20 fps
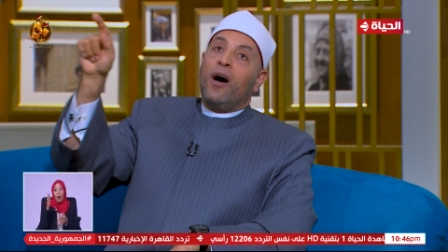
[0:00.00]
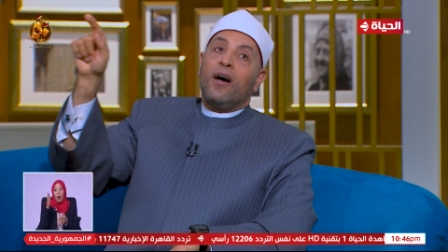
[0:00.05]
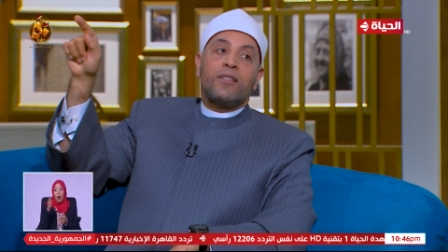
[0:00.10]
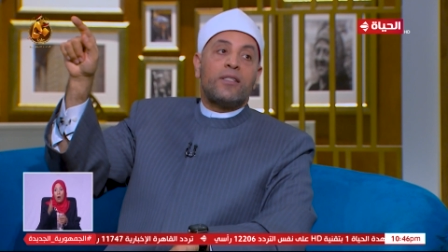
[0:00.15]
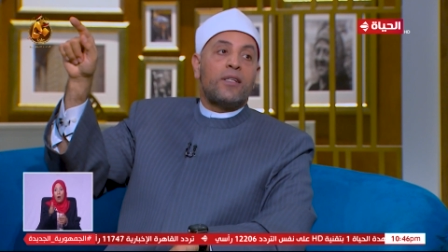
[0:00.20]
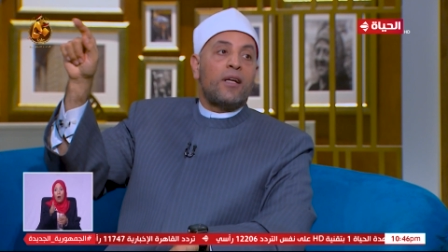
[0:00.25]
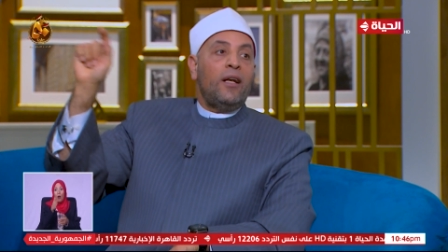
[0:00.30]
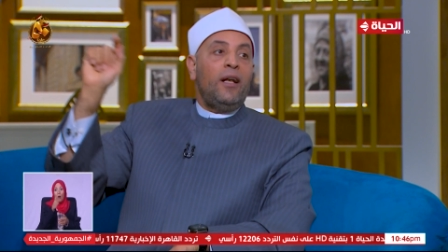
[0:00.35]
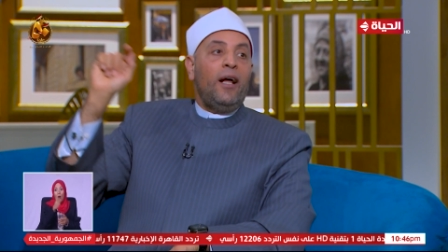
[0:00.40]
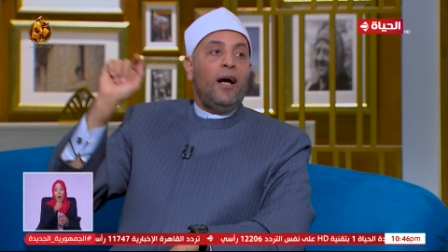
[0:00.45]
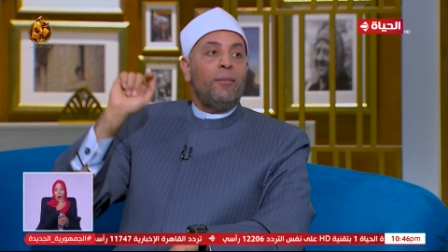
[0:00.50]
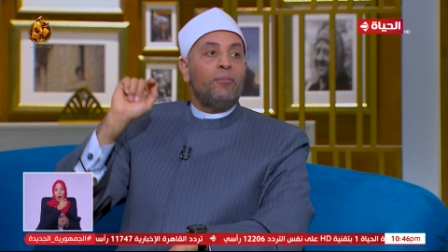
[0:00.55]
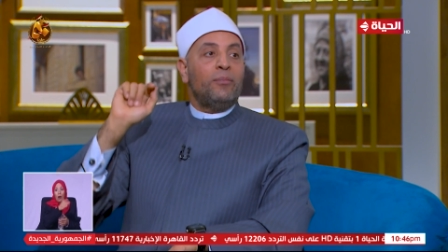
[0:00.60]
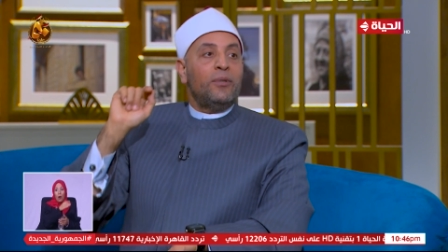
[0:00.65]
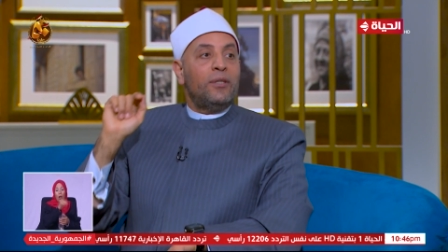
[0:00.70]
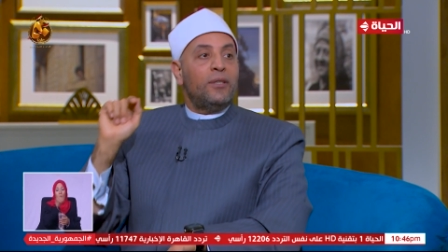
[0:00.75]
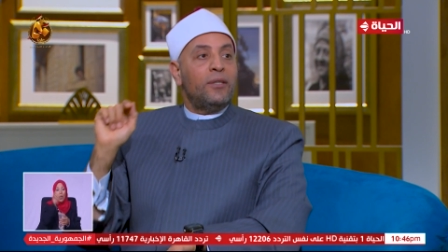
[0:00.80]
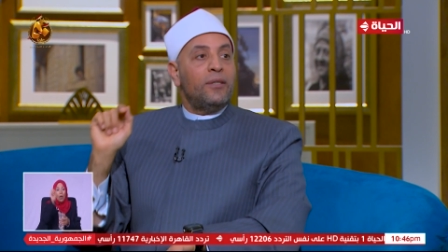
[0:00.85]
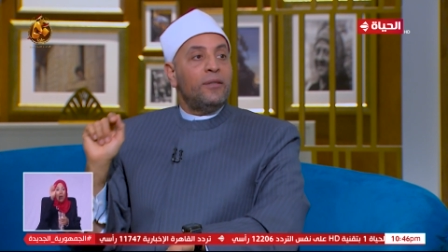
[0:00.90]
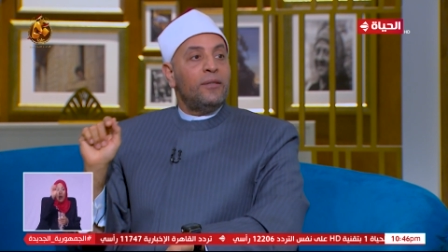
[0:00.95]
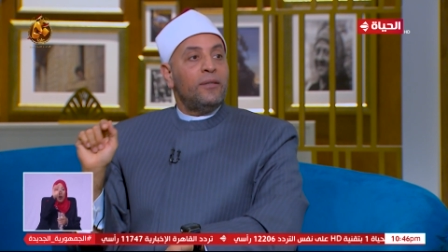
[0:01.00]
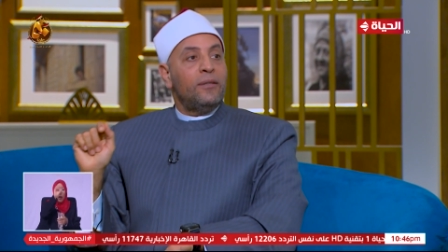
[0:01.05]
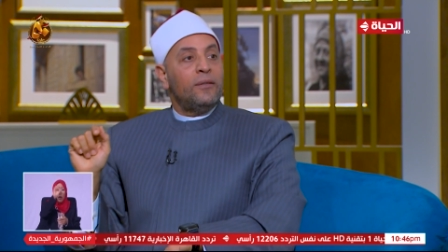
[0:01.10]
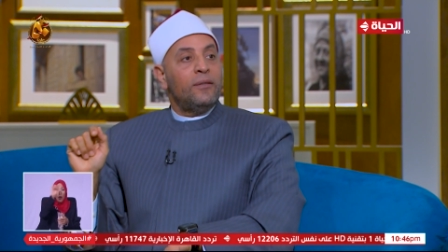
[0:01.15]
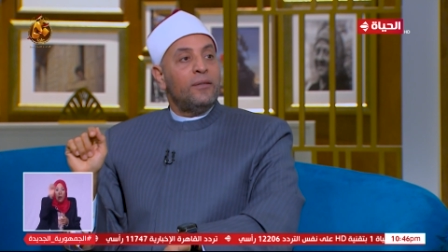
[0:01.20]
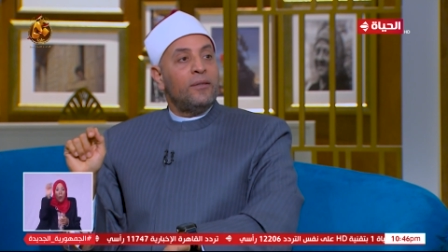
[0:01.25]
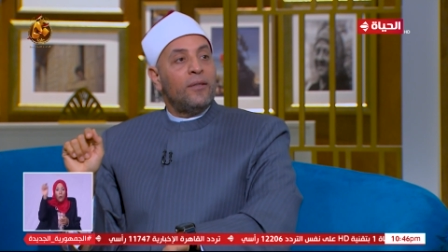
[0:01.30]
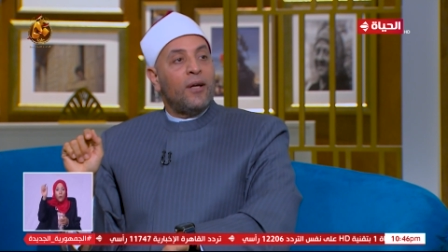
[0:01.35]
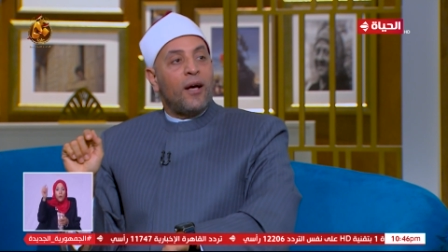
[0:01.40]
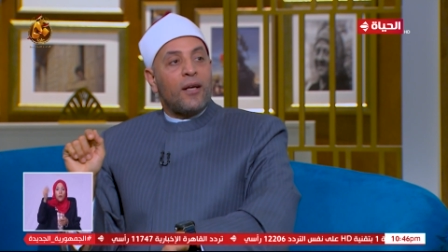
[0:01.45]
قصر الحمد
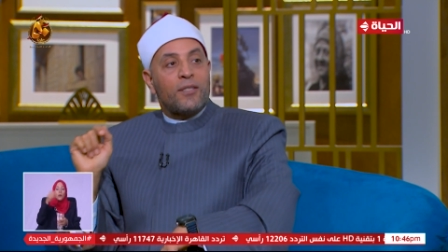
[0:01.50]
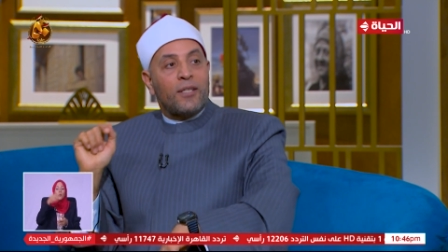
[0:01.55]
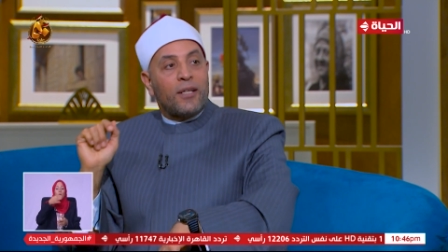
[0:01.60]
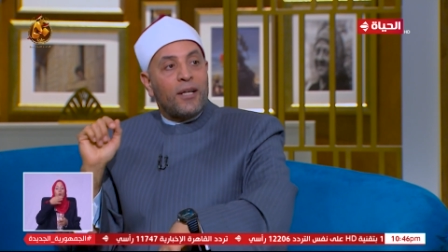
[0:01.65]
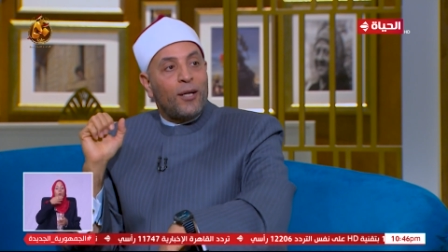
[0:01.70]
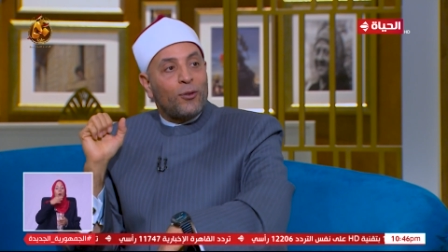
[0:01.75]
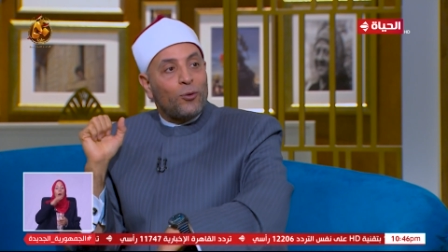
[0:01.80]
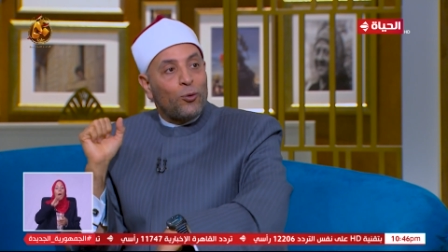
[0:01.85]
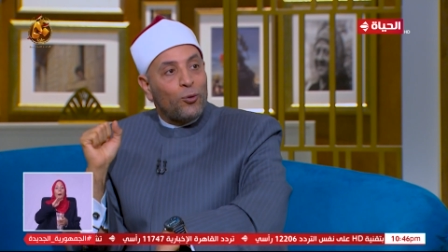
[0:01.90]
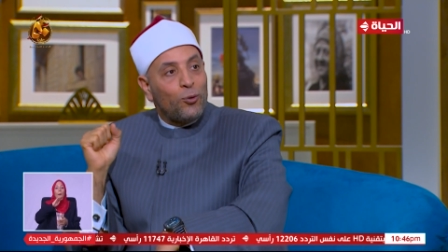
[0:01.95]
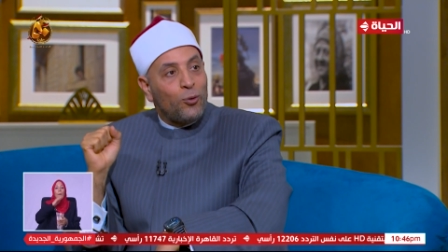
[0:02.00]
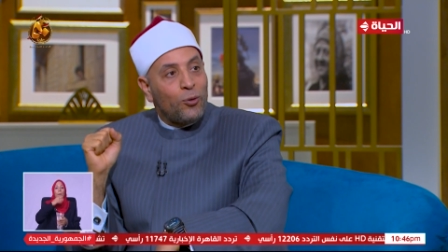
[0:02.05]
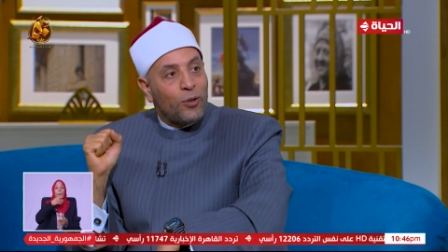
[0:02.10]
قصر ايه يا دكتور